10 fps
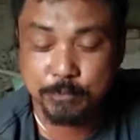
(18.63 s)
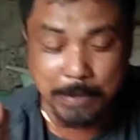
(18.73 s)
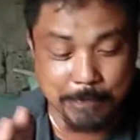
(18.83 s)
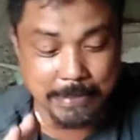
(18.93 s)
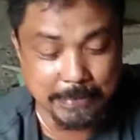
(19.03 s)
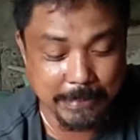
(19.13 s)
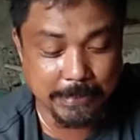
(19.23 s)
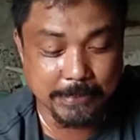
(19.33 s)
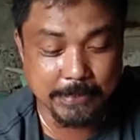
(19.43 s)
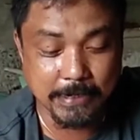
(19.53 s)

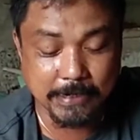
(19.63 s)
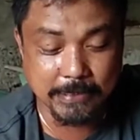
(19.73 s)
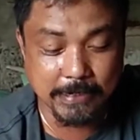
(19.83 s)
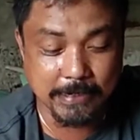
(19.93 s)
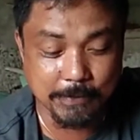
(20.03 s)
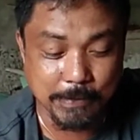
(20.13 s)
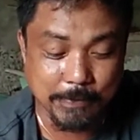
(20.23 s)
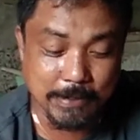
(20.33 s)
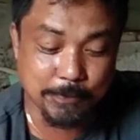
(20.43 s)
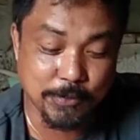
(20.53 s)
500 ang katida dili
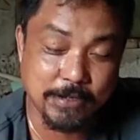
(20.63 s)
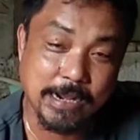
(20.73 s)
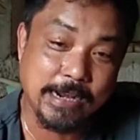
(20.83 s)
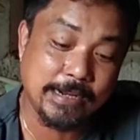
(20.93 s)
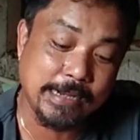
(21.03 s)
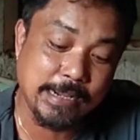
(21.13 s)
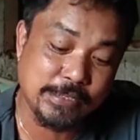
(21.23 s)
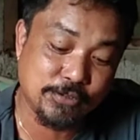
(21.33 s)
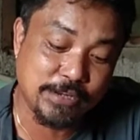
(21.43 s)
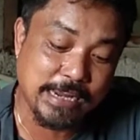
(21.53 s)
500 pero dagan kada
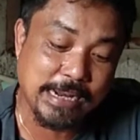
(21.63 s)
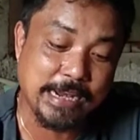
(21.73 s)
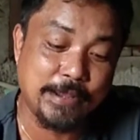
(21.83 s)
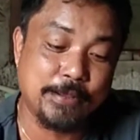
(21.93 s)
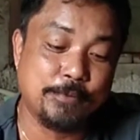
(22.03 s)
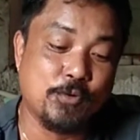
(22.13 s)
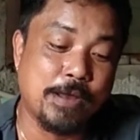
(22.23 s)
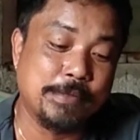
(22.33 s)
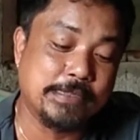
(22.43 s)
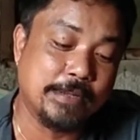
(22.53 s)
istorya ni aning
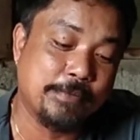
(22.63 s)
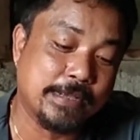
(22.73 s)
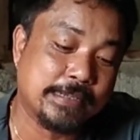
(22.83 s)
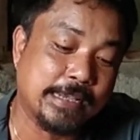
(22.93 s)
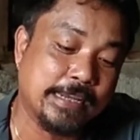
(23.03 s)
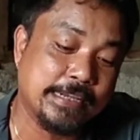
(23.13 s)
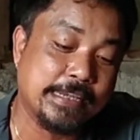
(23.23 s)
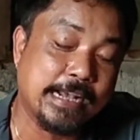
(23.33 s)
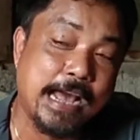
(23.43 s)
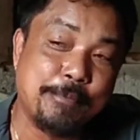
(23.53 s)
kuan mystery box kay kini
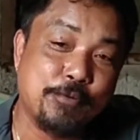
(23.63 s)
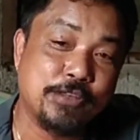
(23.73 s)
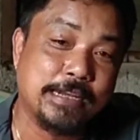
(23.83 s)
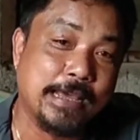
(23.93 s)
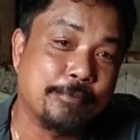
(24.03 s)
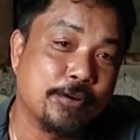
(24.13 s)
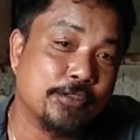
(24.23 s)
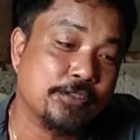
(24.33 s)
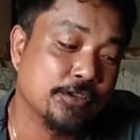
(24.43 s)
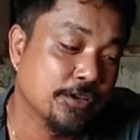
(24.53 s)
siya gahapon na niabot
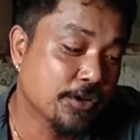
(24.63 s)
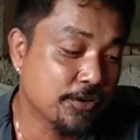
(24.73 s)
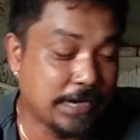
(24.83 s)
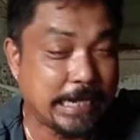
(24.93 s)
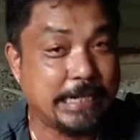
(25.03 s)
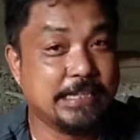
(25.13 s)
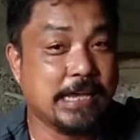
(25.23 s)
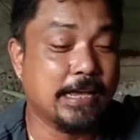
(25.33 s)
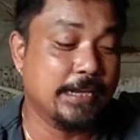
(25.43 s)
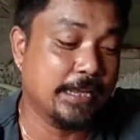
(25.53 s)
na
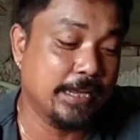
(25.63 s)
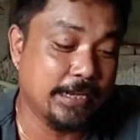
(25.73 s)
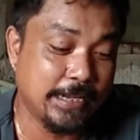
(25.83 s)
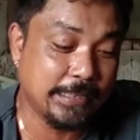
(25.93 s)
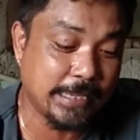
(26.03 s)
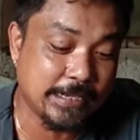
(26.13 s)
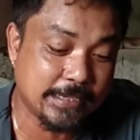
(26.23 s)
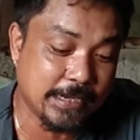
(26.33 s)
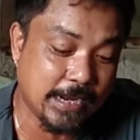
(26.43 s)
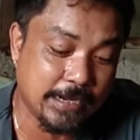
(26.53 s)
nitsa ni ni
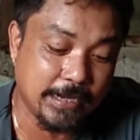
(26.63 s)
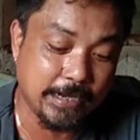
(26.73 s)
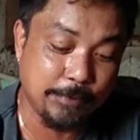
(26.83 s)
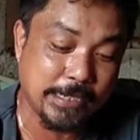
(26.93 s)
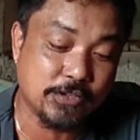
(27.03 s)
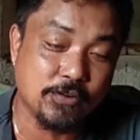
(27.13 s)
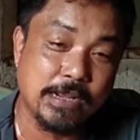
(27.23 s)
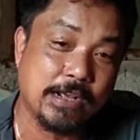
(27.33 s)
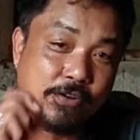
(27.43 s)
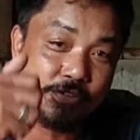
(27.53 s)
ani ni miss ko
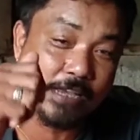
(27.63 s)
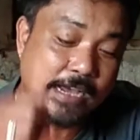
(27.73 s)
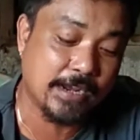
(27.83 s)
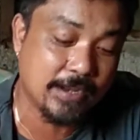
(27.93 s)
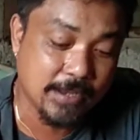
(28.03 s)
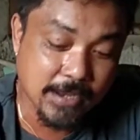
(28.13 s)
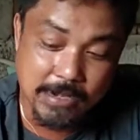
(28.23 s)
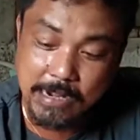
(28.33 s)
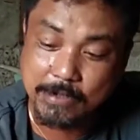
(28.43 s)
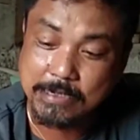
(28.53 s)
lang kausa ang
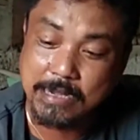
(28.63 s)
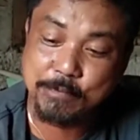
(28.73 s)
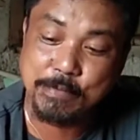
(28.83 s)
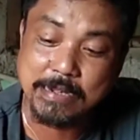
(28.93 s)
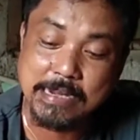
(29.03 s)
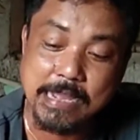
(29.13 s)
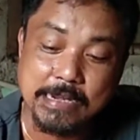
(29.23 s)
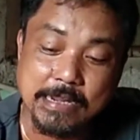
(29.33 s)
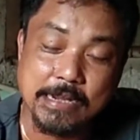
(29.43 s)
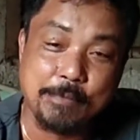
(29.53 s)
nag-deliver niya
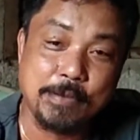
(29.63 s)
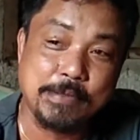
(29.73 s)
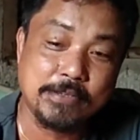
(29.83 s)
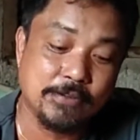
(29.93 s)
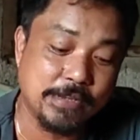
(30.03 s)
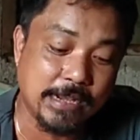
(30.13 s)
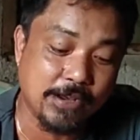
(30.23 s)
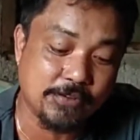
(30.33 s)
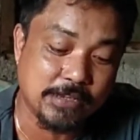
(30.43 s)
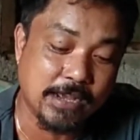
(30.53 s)
ni na pag miss ko niya
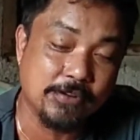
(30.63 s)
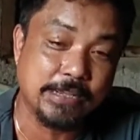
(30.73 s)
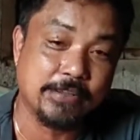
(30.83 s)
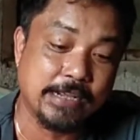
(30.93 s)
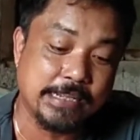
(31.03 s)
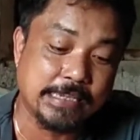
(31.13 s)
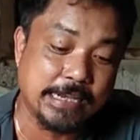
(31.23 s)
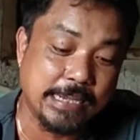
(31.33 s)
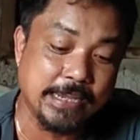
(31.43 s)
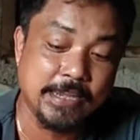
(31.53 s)
kausa ako ngingon
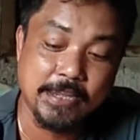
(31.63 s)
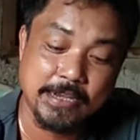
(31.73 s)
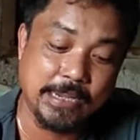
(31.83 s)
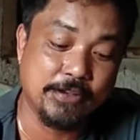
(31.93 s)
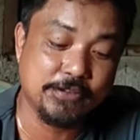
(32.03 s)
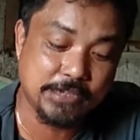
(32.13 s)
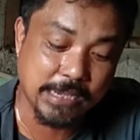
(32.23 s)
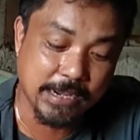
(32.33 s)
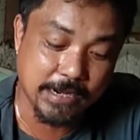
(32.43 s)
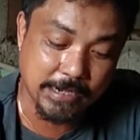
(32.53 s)
kinsa ni ningon
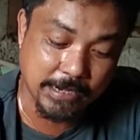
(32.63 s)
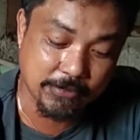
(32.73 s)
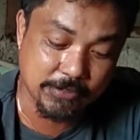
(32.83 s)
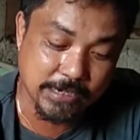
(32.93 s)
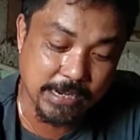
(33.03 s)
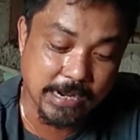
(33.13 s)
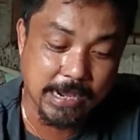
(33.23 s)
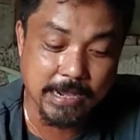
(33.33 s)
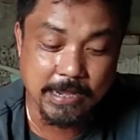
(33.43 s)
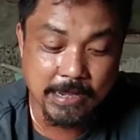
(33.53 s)
siya ningon siya
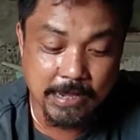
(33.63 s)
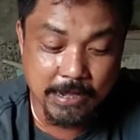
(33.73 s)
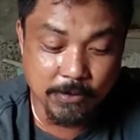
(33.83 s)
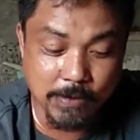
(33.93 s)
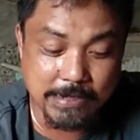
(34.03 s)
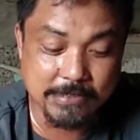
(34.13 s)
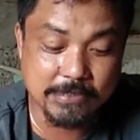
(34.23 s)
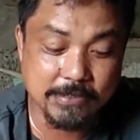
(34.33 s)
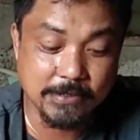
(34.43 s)
nga kwan